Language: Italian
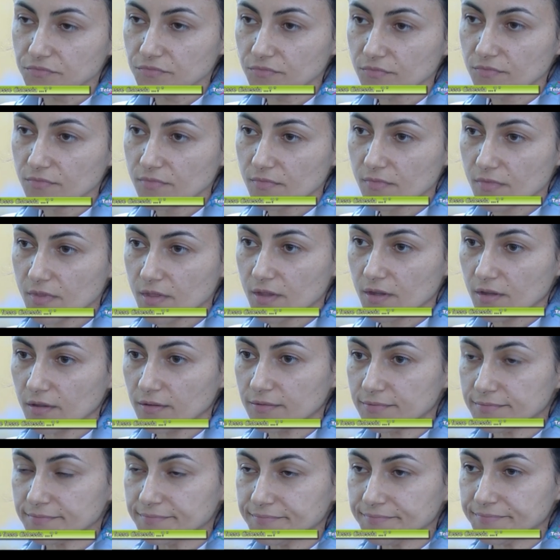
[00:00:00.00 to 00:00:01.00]
si resta
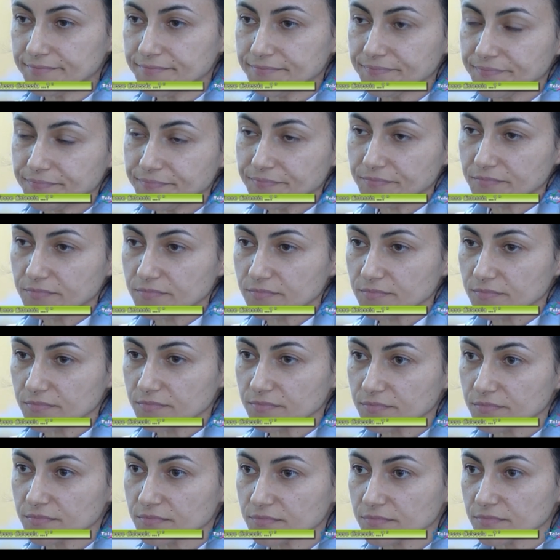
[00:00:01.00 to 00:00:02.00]
dislessici per tutta
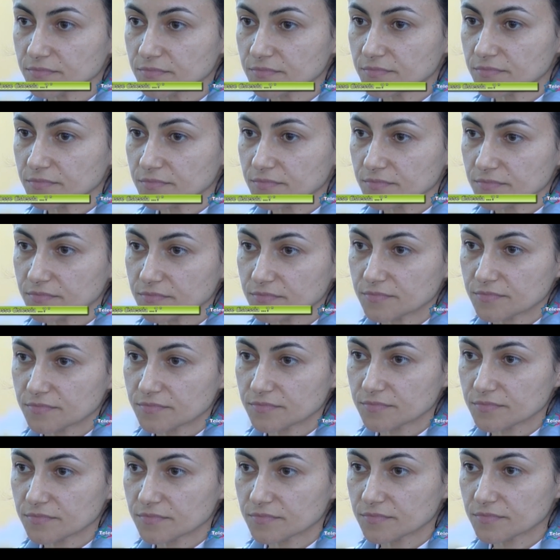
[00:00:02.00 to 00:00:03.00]
la vita,
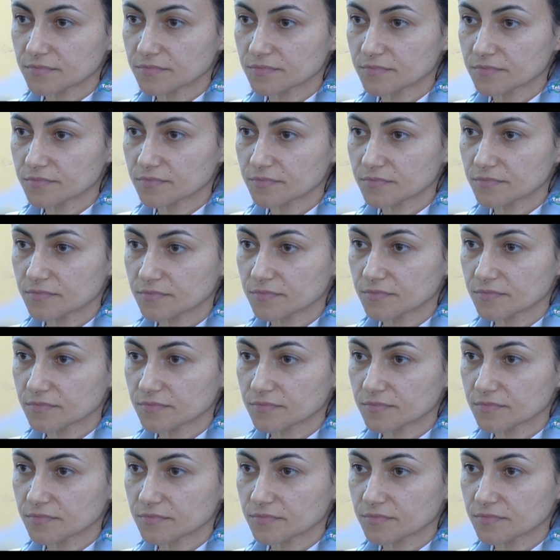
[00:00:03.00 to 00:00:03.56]
comunque è una